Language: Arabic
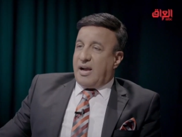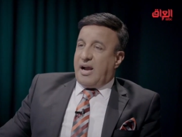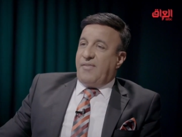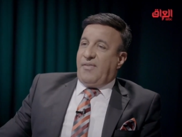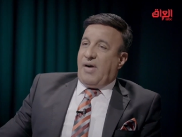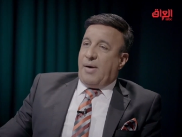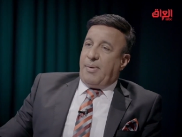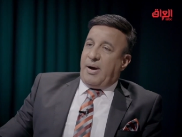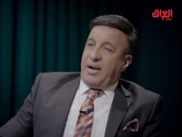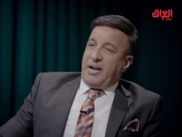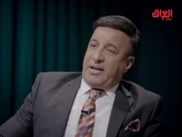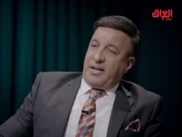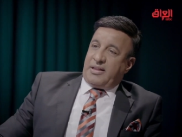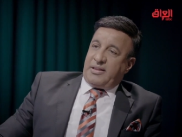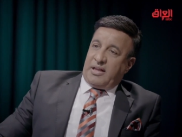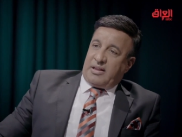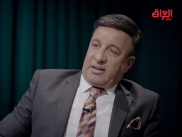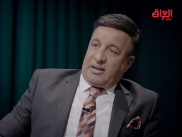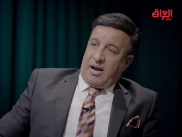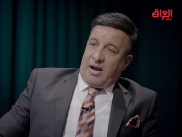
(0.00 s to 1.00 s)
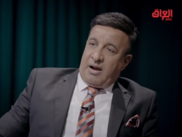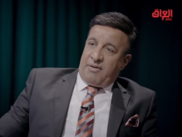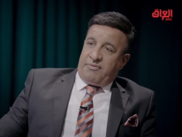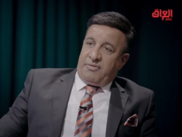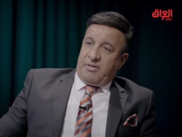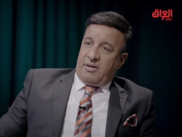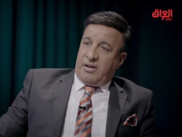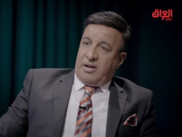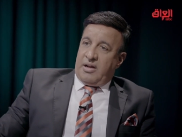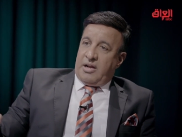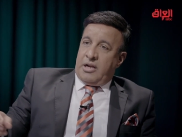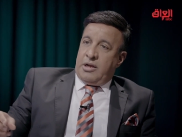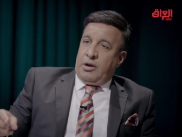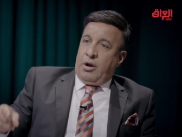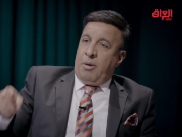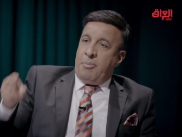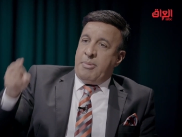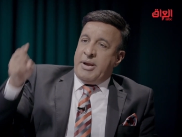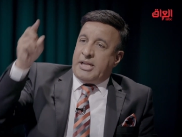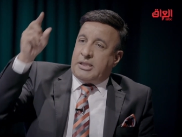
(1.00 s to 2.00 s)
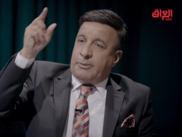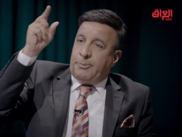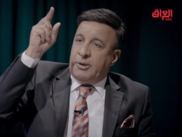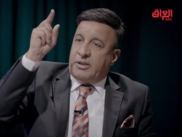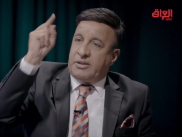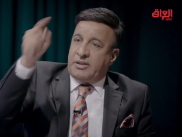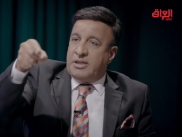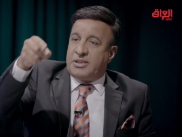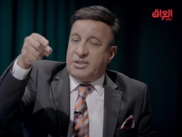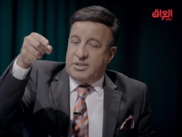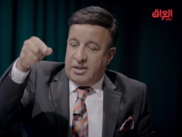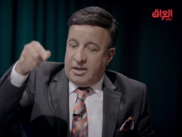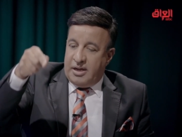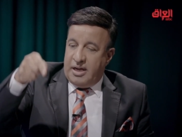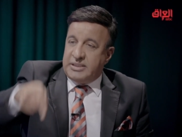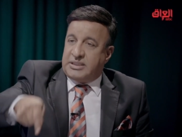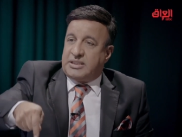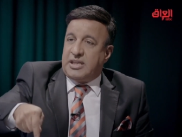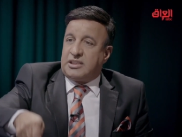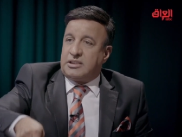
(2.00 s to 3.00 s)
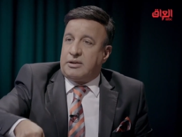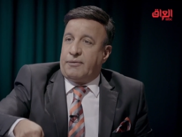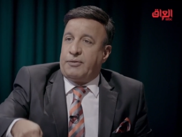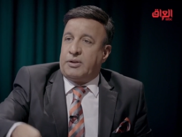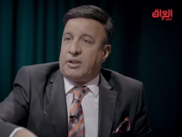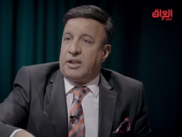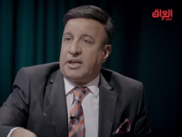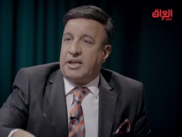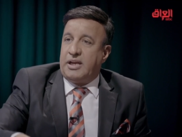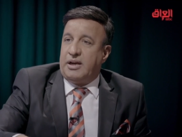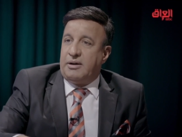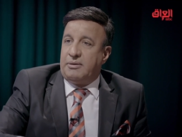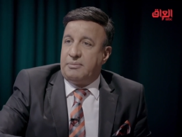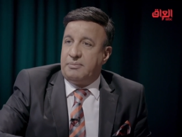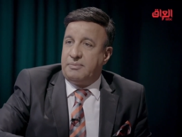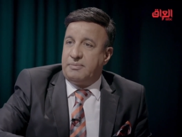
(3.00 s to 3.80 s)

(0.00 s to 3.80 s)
خاف بالك انت تخاف آه. لو 100 منتج هسه ايه. صفت لك اياهم